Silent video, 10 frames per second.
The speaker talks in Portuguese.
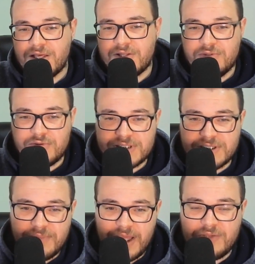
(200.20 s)

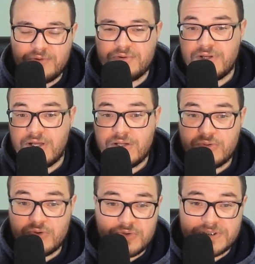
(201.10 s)
12,5,
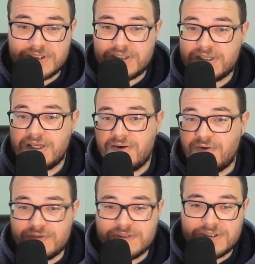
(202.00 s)
12,
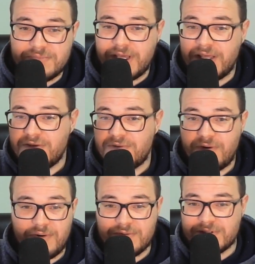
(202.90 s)
11,5,
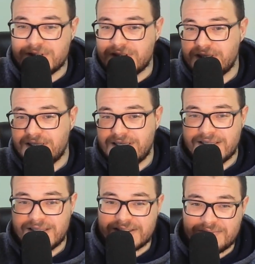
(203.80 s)
11,
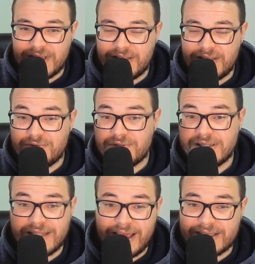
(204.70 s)
10,5,
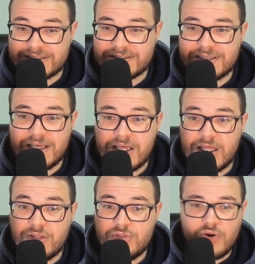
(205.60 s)
10,
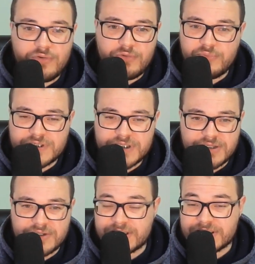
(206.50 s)
9%
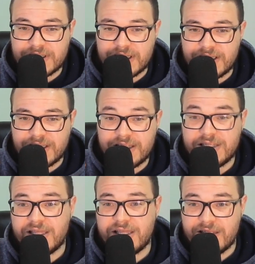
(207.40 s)
taxa Selic. E
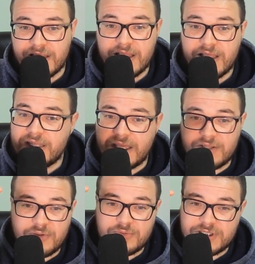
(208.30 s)
aí? E aí
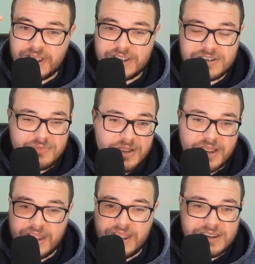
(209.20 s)
teu rendimento de
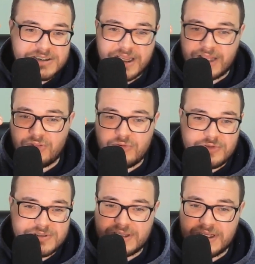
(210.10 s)
15,
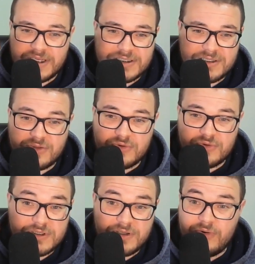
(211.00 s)
14, 13,
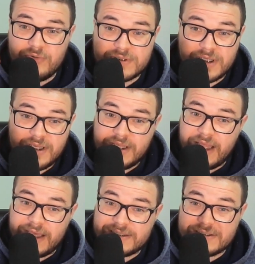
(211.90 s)
12, 11,
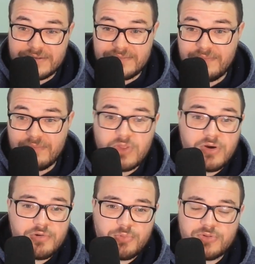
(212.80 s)
10,
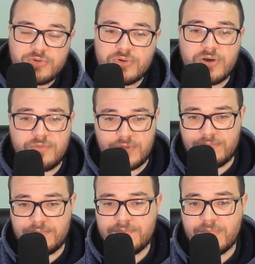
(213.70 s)
9,9.
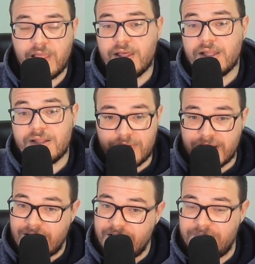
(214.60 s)
Então vai
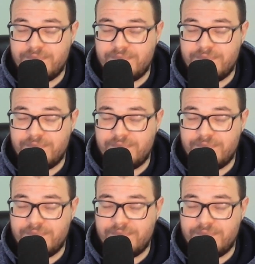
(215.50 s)
cair.